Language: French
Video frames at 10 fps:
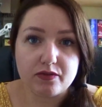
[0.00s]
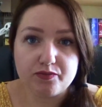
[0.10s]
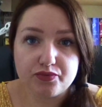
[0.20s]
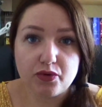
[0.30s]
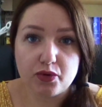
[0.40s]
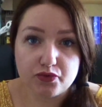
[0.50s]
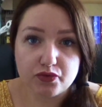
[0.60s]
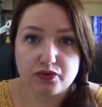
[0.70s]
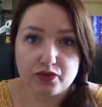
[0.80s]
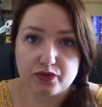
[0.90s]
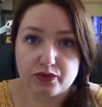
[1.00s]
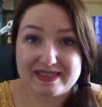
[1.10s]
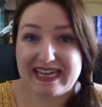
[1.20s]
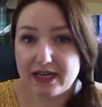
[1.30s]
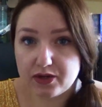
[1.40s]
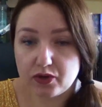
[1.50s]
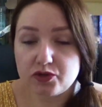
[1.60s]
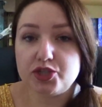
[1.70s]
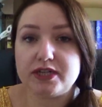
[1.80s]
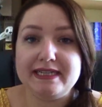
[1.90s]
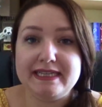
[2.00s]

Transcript: pour d'autres archanges